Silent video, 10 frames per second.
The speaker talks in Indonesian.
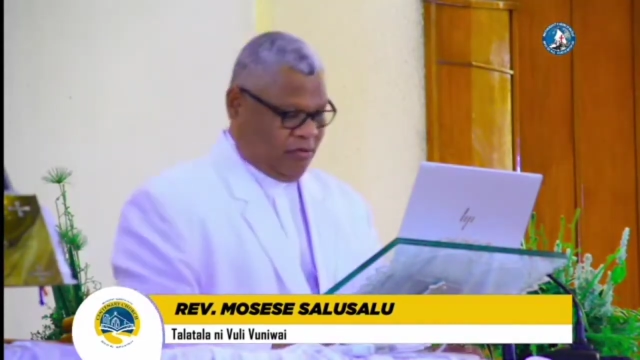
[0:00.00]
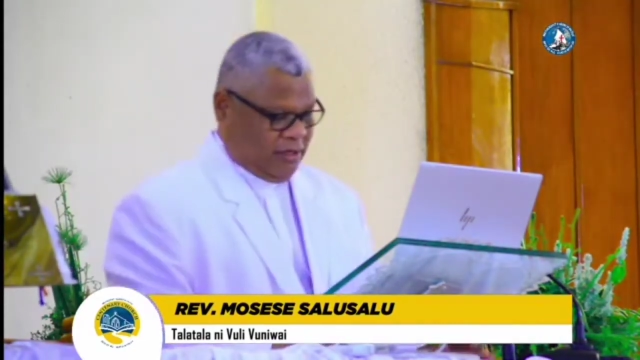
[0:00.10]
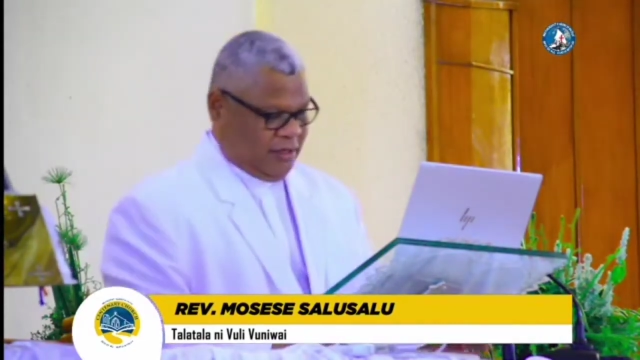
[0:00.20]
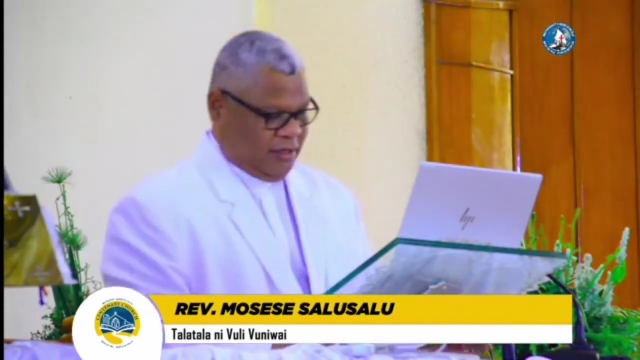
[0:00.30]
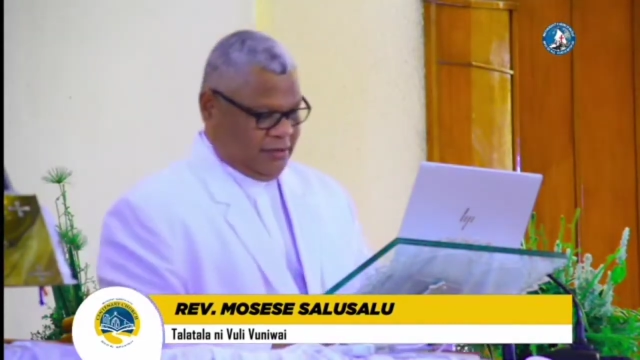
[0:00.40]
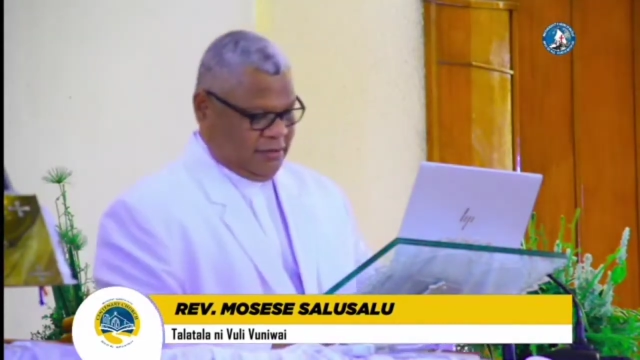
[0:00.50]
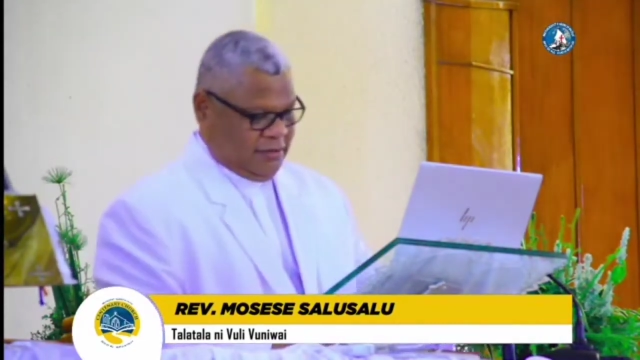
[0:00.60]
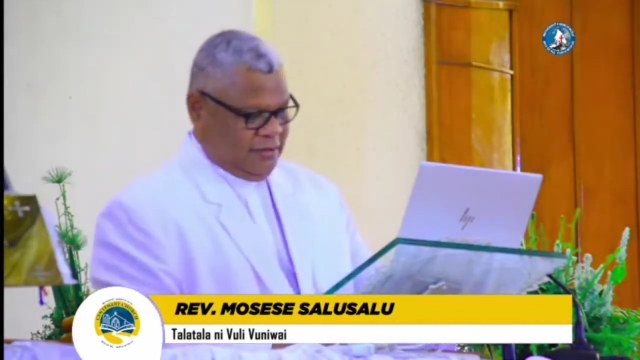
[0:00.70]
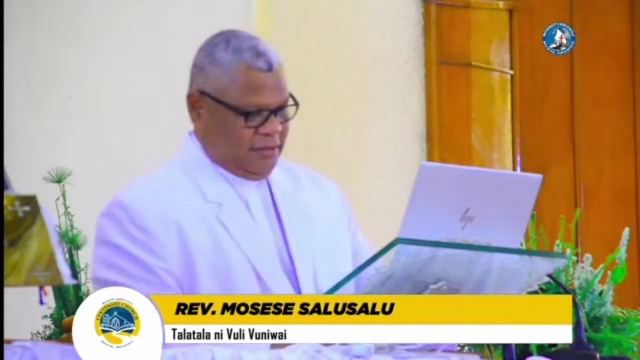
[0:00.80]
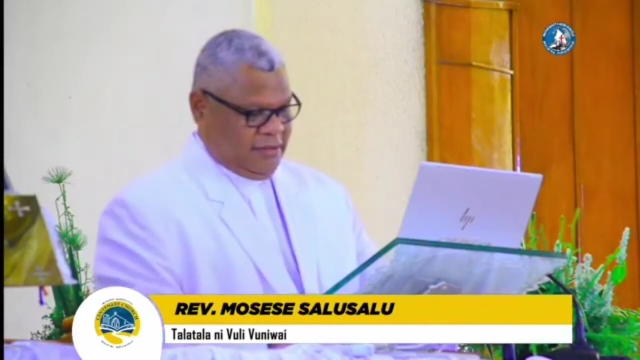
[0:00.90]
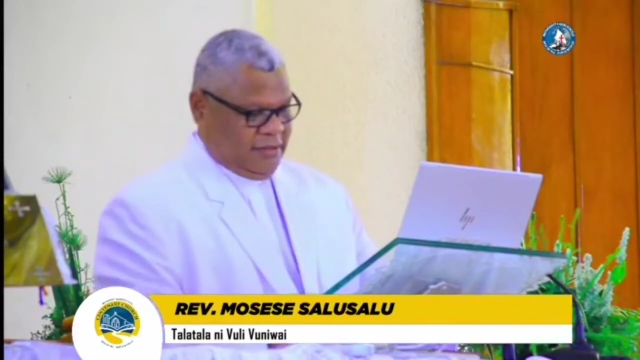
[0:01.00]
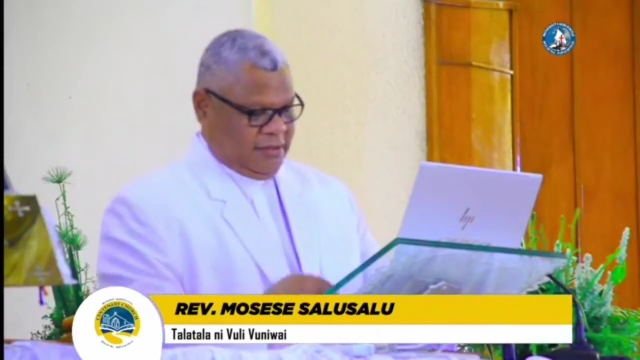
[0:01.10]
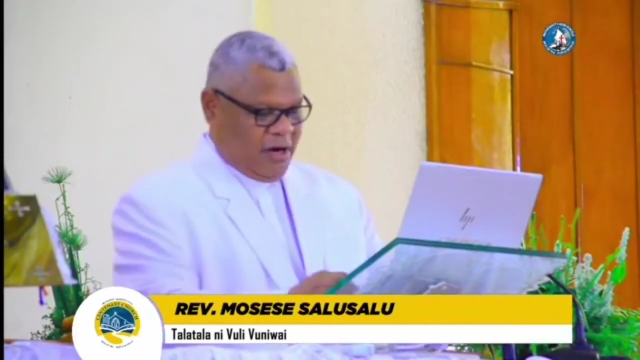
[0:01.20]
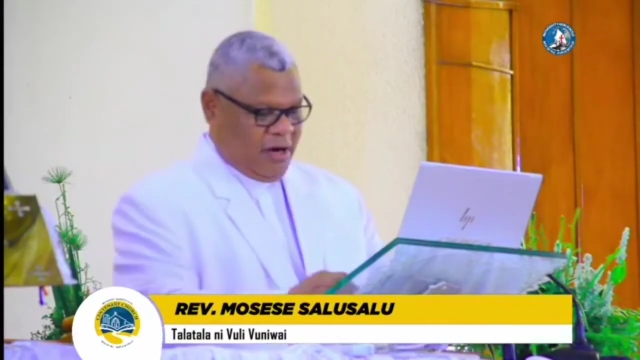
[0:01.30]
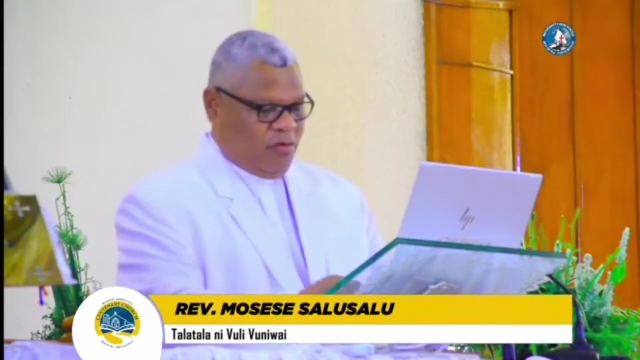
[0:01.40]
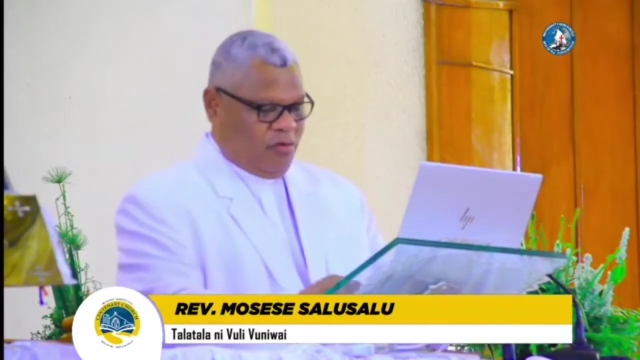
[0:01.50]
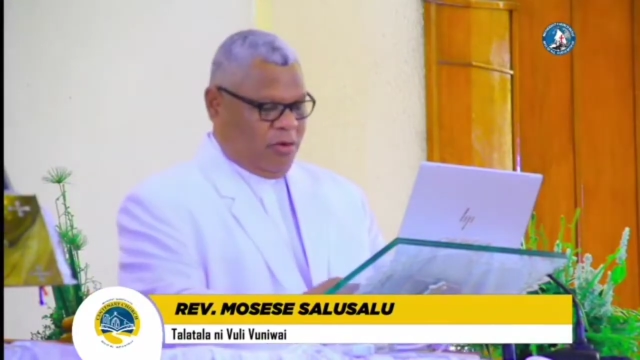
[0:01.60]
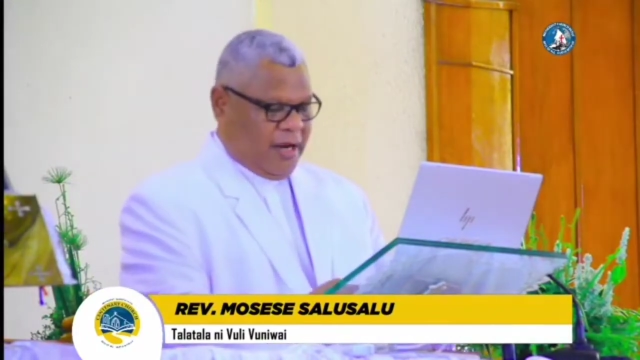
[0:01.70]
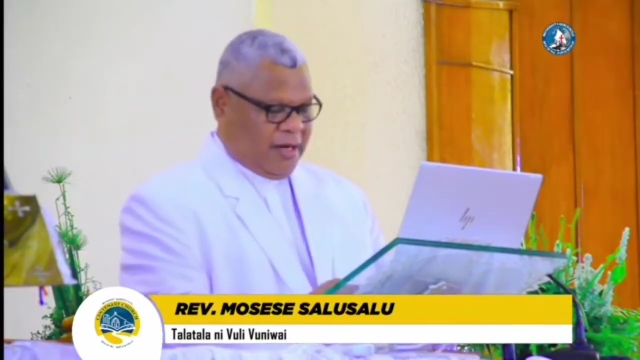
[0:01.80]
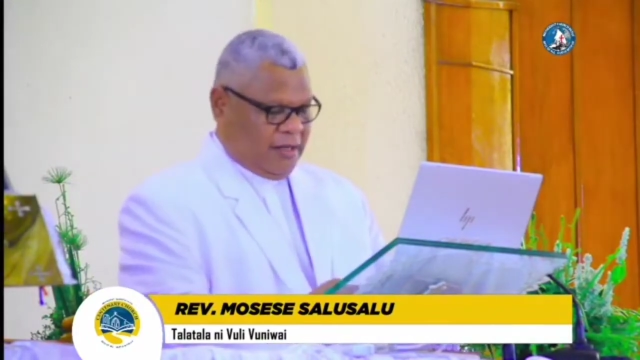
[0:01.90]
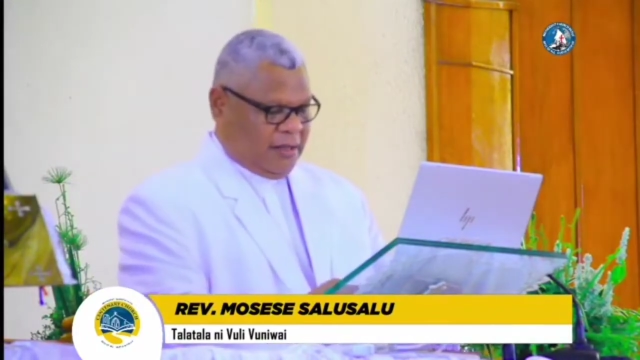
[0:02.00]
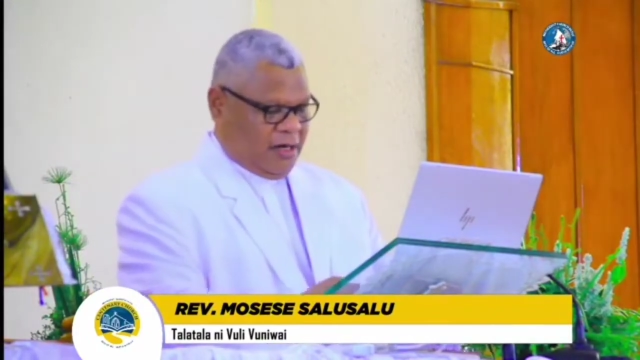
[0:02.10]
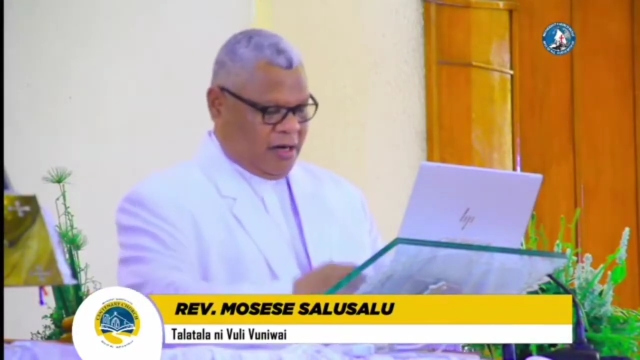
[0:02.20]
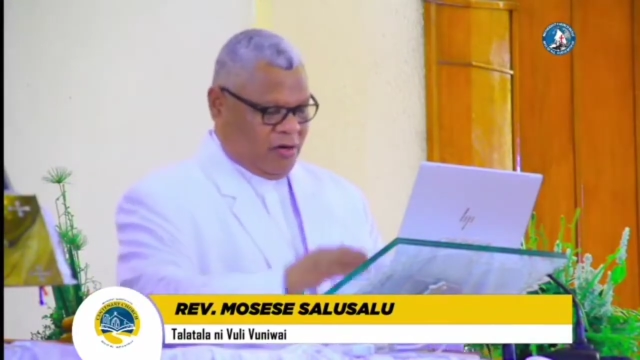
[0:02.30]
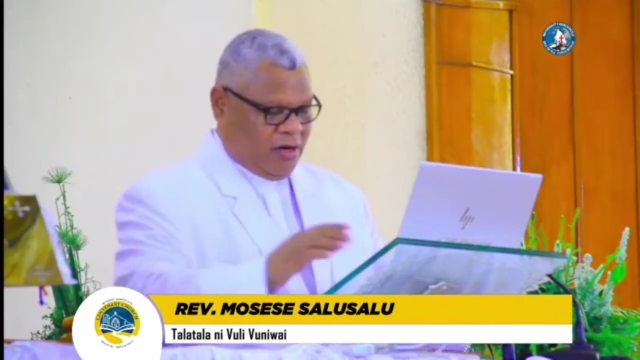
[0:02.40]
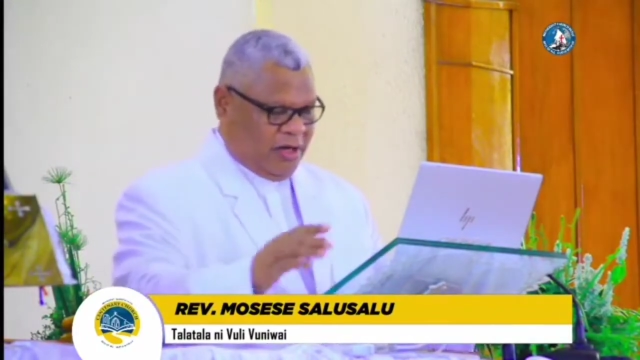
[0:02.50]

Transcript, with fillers: enan eh, tu na ngau ngau na binaka na